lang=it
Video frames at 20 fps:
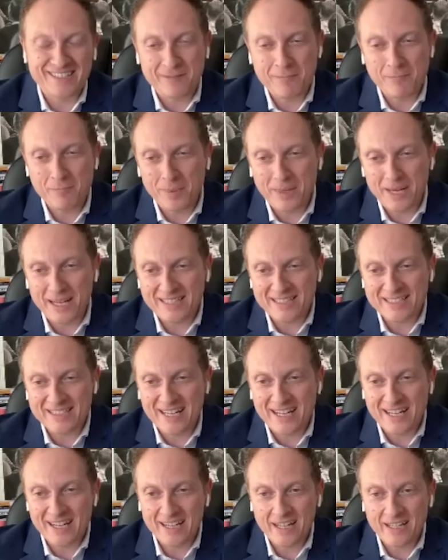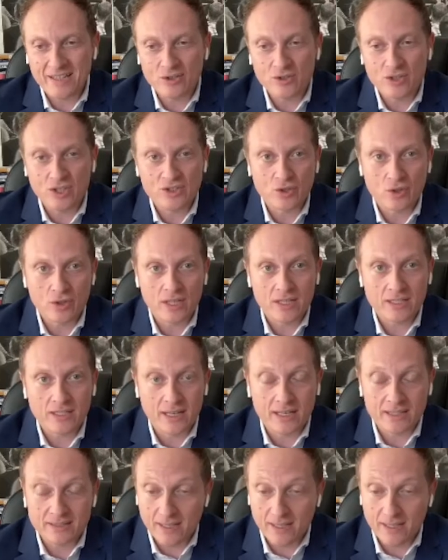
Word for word: di impresa e di gestione